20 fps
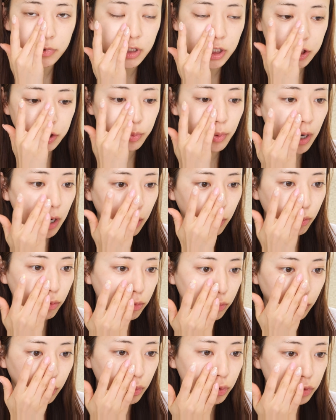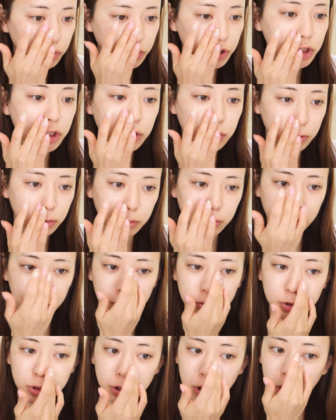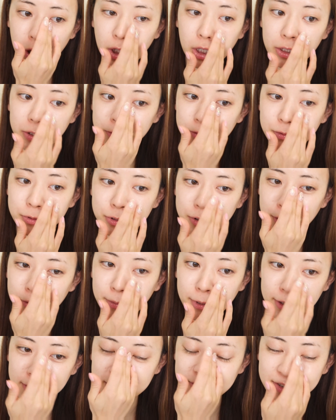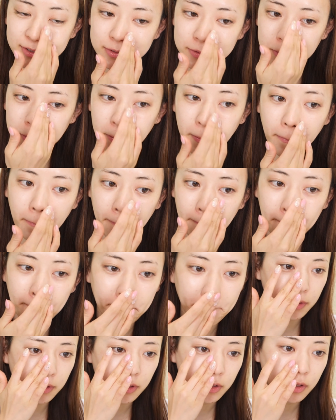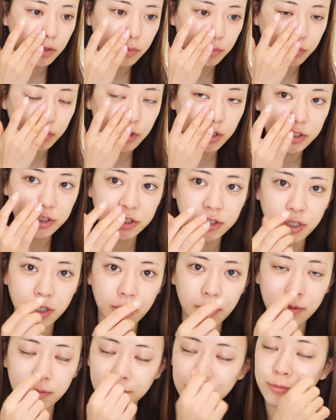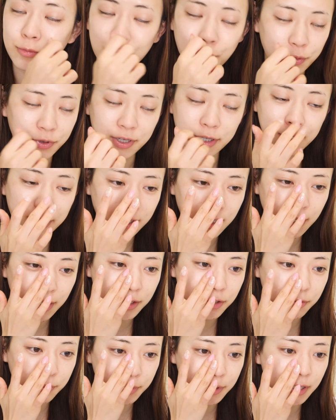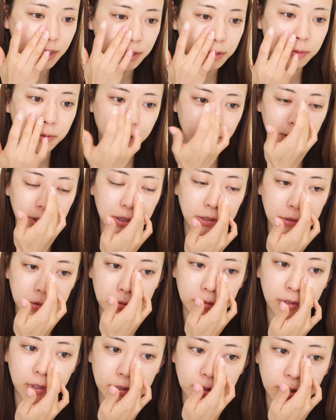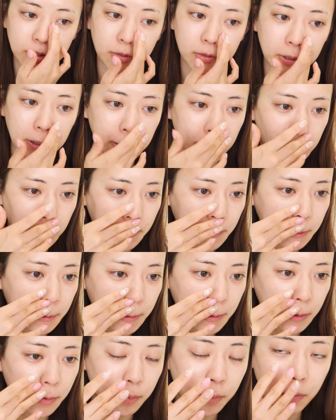私はオールシーズンこちら愛用してます。ブラシでのせて指で広げてっていう感じでのせていきますけど、